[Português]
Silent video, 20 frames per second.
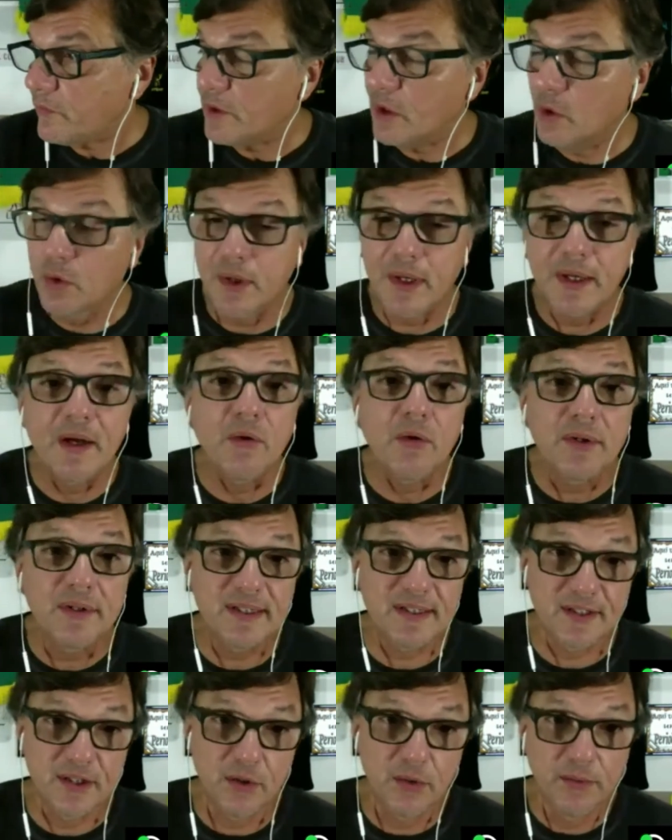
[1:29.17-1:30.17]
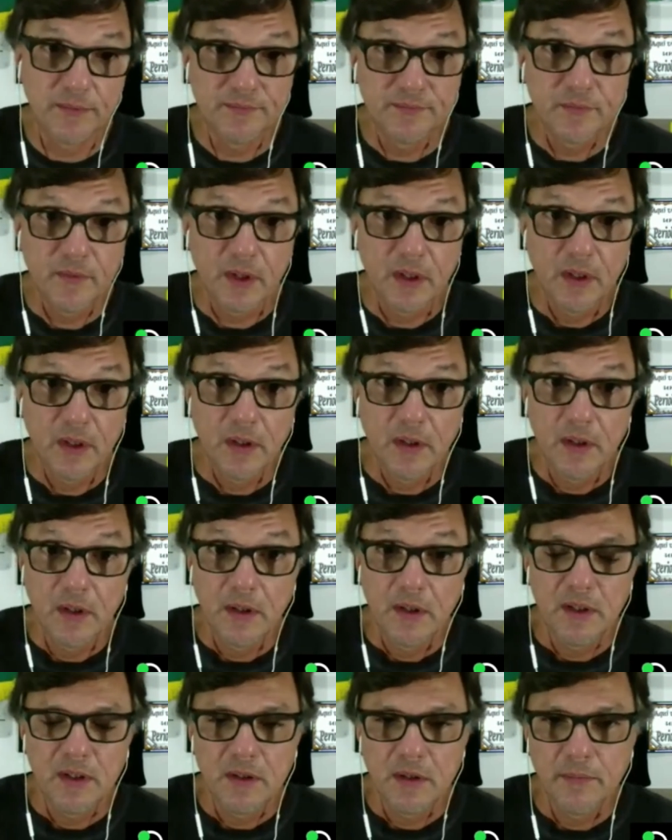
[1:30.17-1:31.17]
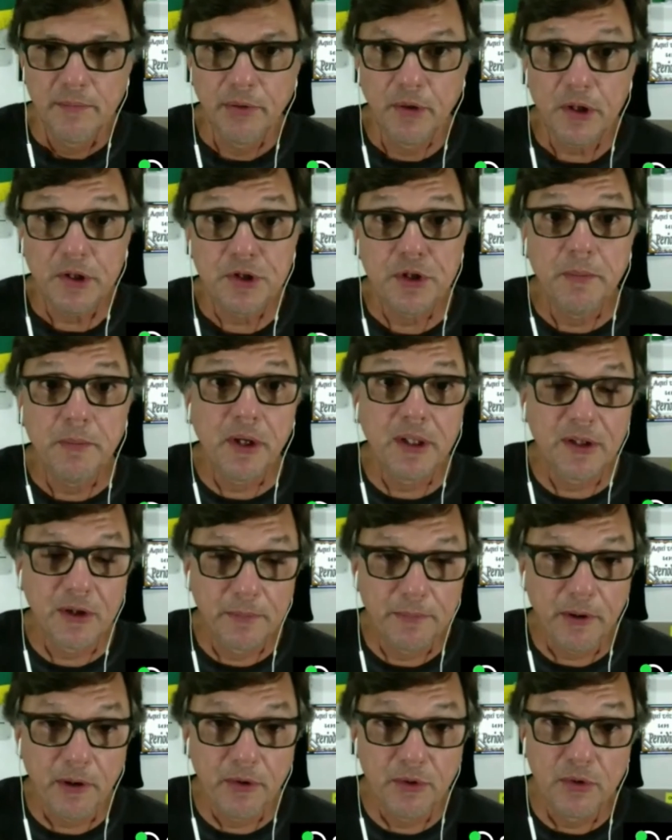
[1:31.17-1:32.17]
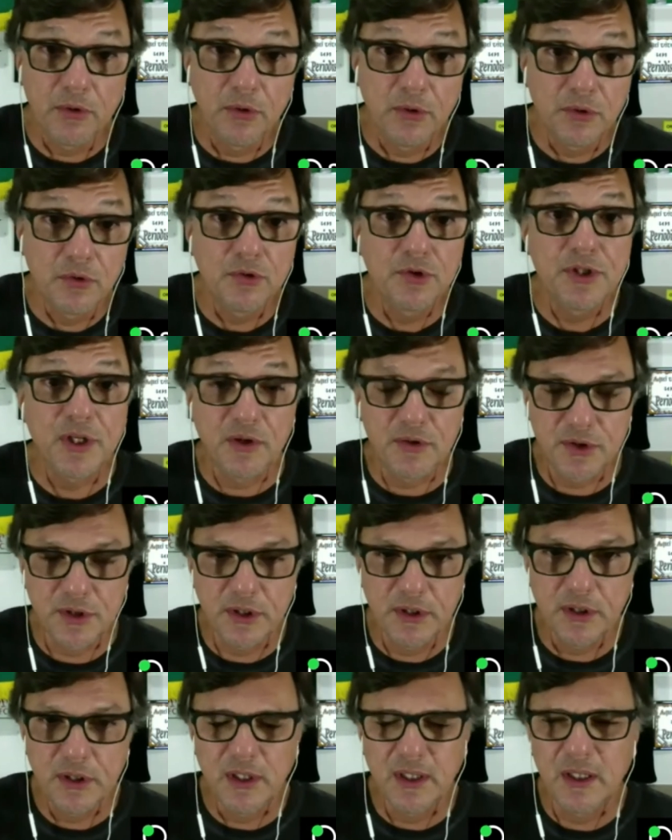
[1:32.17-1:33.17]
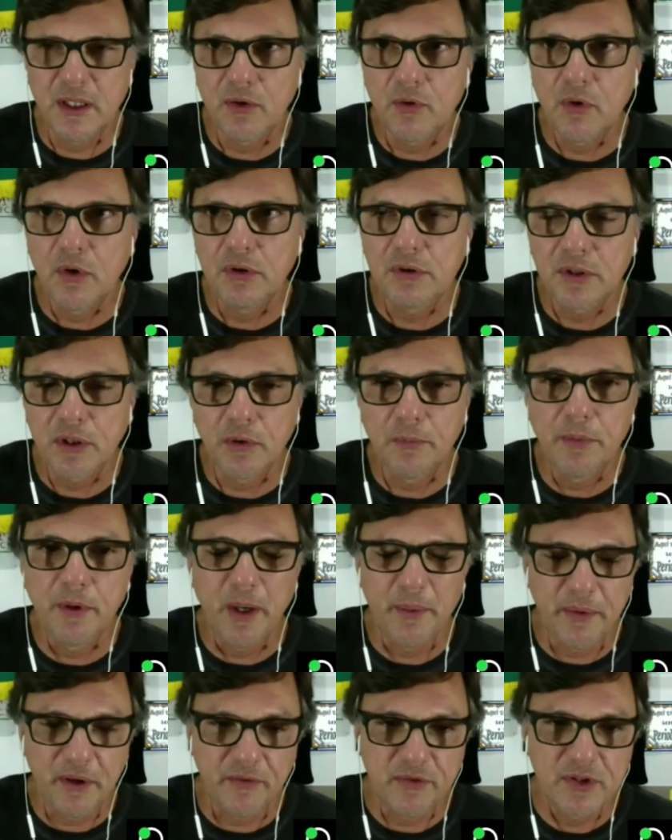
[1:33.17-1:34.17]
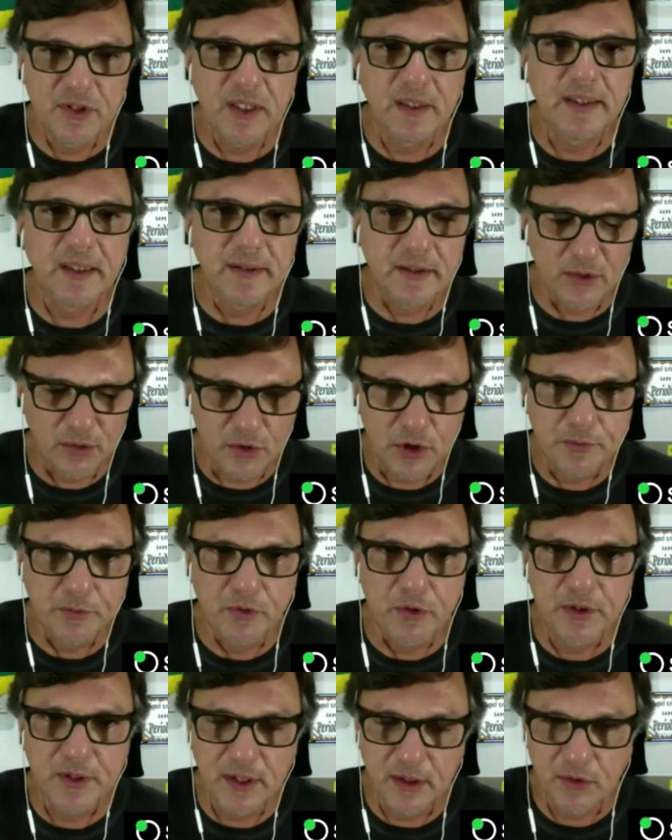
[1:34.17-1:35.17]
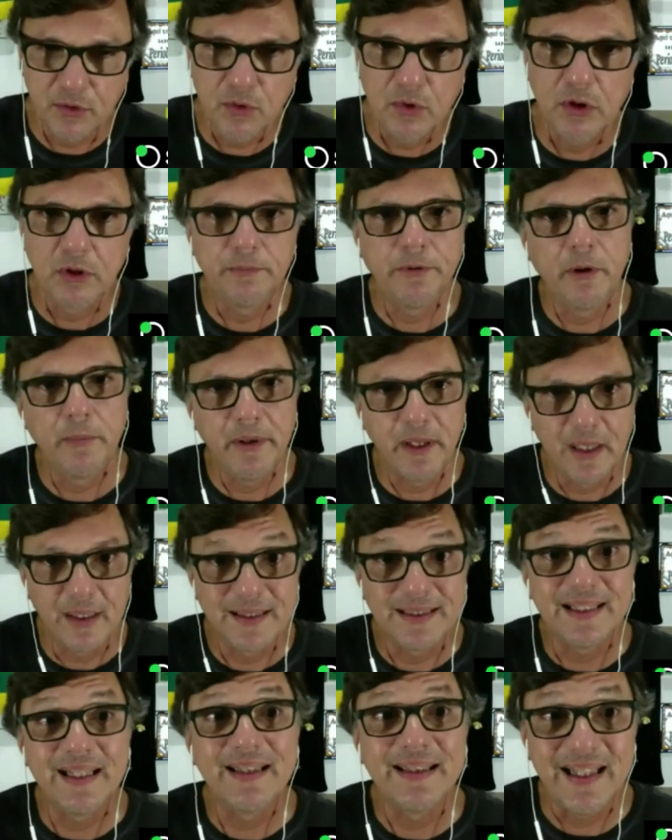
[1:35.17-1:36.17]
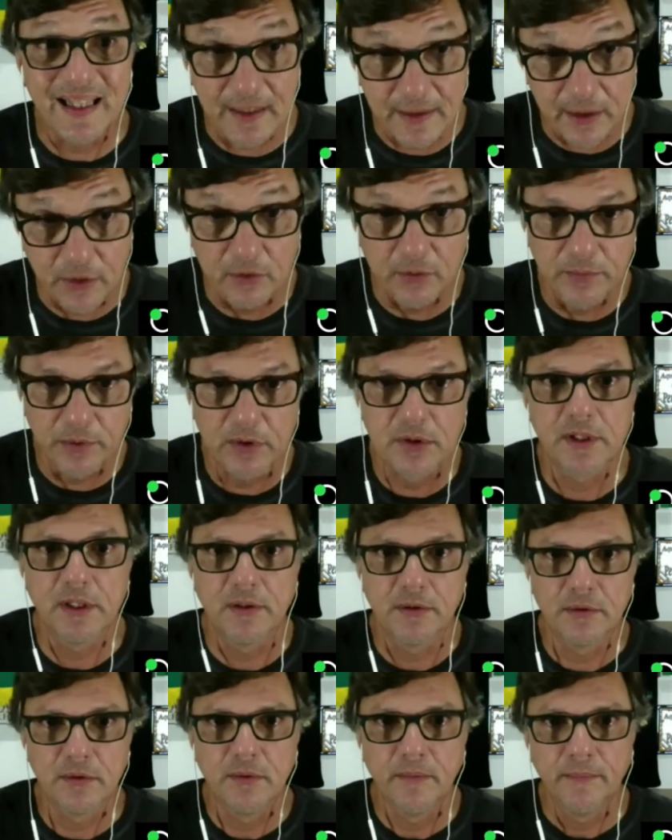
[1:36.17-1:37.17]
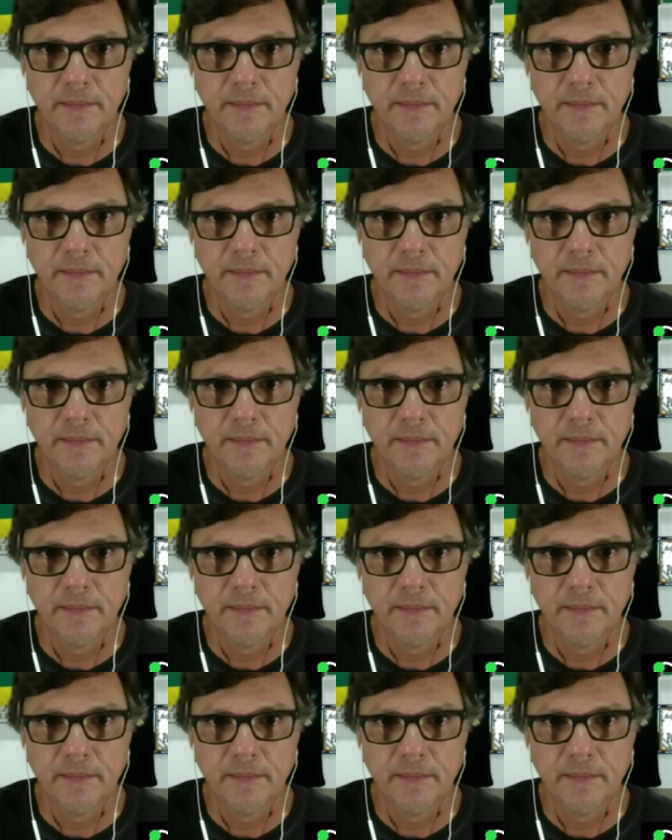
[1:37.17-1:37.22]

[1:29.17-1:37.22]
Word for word: O que, que aconteceu? Posse de bola do, do, do Chelsea eh, contra o Plymouth, 72%. Contra o Palmeiras, 71%.